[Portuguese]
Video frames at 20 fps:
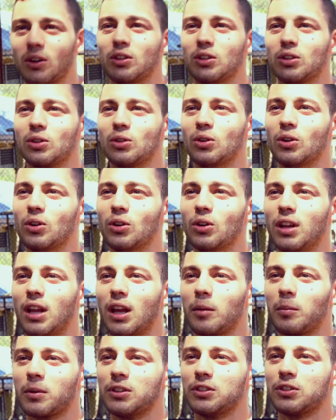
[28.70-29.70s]
Quando eu estou
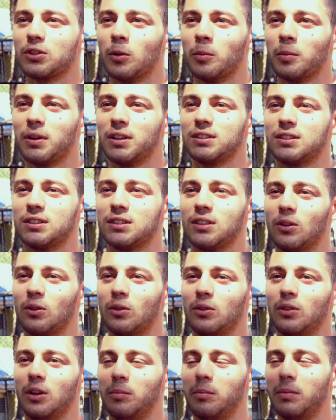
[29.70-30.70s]
em época de
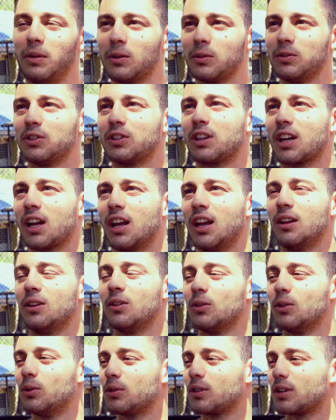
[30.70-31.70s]
competição e pico de
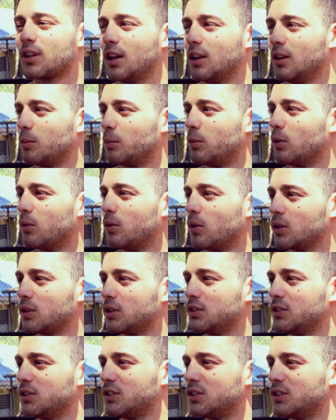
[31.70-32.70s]
treino, treino por
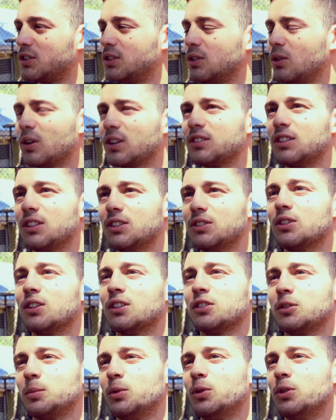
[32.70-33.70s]
volta de 5 a
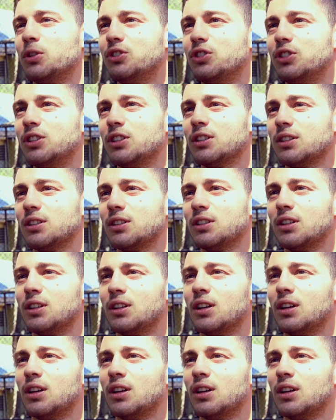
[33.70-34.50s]
6 horas por dia.